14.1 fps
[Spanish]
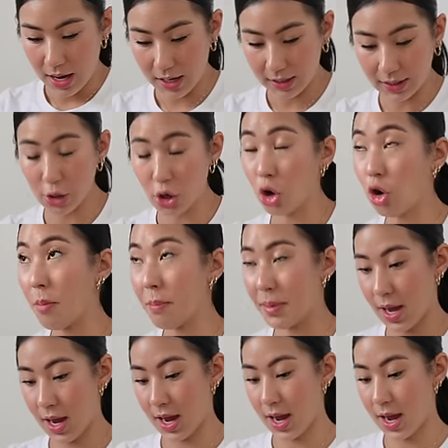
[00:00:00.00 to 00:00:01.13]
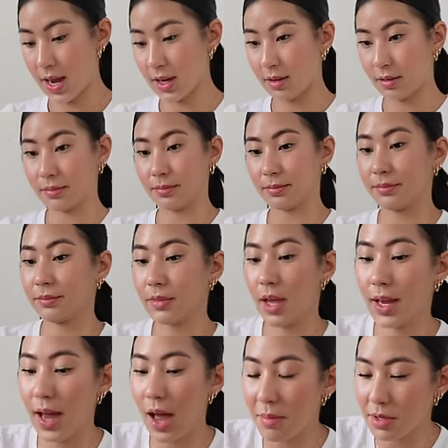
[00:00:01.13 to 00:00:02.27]
Este yo lo compré en,
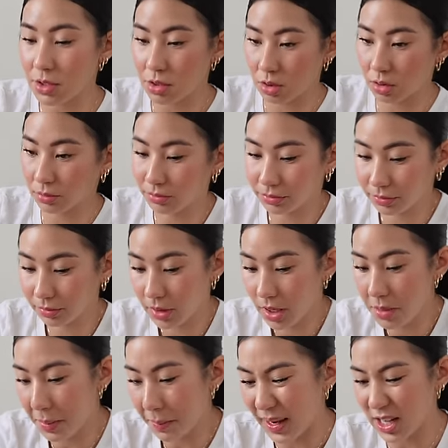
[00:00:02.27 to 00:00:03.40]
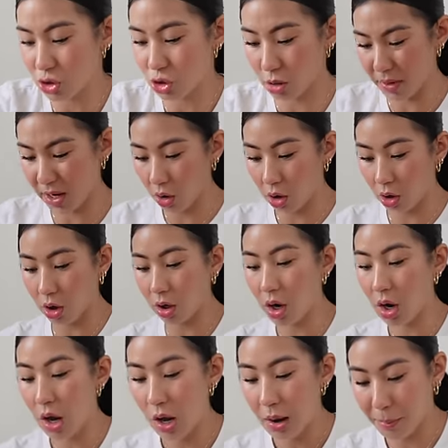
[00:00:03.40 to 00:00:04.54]
Amazon y me pareció mejor
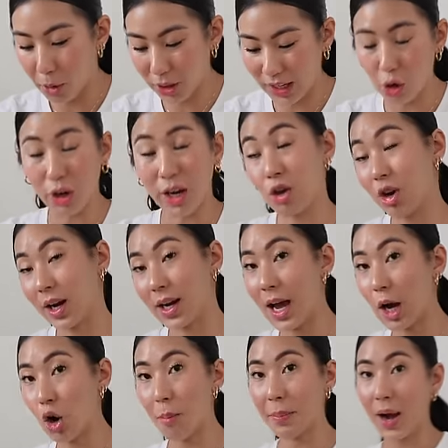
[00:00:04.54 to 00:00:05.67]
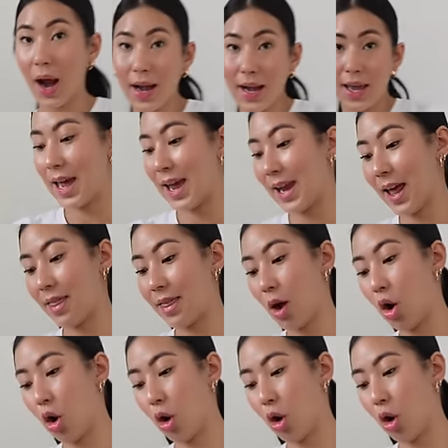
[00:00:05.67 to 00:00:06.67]
porque lo que yo quería comprar era de